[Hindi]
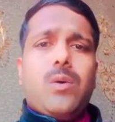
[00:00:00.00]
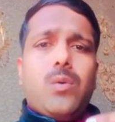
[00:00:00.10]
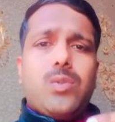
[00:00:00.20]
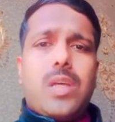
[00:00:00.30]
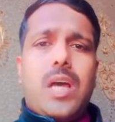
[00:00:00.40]

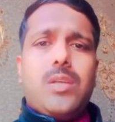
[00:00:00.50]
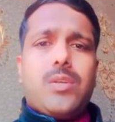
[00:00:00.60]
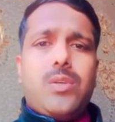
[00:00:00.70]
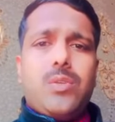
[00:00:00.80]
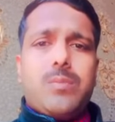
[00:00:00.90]
उस
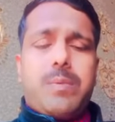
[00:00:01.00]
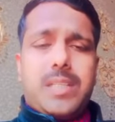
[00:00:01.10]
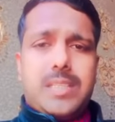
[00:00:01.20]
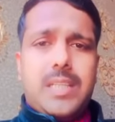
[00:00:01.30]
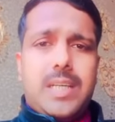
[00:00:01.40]
अक्यूज
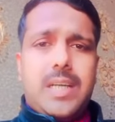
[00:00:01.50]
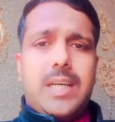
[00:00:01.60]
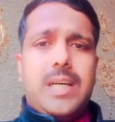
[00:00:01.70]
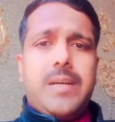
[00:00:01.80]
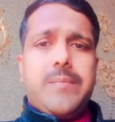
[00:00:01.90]
पर्सन
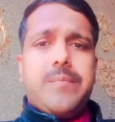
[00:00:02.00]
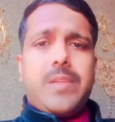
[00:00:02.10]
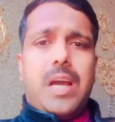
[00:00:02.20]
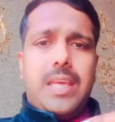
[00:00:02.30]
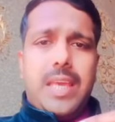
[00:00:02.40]
का
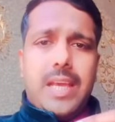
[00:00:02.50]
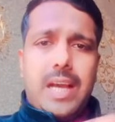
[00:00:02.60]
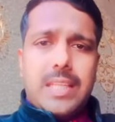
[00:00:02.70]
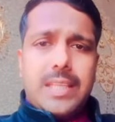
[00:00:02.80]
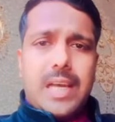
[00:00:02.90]
एक
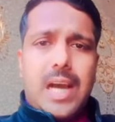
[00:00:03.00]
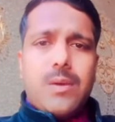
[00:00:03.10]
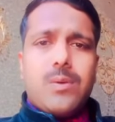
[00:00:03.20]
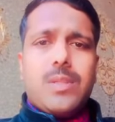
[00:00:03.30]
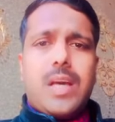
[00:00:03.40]
अधिकार
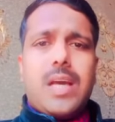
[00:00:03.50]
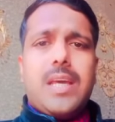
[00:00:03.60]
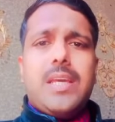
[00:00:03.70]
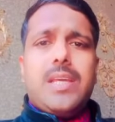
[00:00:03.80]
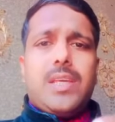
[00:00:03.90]
होता है
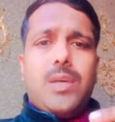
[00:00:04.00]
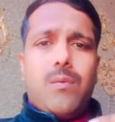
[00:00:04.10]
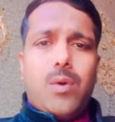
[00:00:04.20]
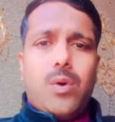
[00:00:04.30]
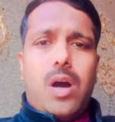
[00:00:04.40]
कि
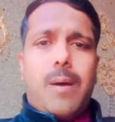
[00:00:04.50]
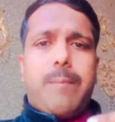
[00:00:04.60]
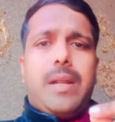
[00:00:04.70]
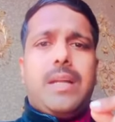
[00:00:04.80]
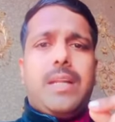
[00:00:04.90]
वो
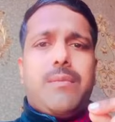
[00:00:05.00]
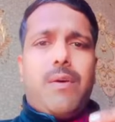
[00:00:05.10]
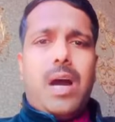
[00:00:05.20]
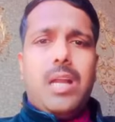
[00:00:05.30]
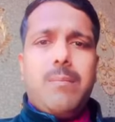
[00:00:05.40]
अपना
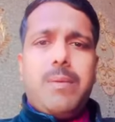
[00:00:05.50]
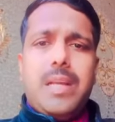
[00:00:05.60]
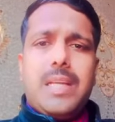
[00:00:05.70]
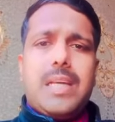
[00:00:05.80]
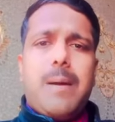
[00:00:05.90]
डिफ़ॉल्ट
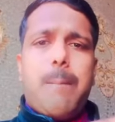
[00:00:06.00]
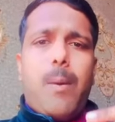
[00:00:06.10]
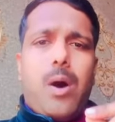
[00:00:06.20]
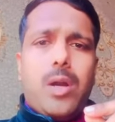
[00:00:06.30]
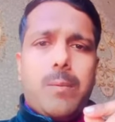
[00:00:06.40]
बेल का
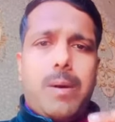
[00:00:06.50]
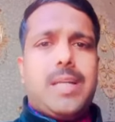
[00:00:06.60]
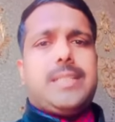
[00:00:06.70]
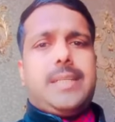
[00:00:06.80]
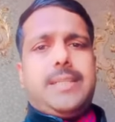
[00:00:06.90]
बॉन्ड भर
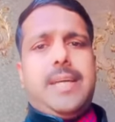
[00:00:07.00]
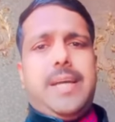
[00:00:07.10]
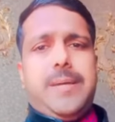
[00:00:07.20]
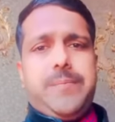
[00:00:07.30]
सकता है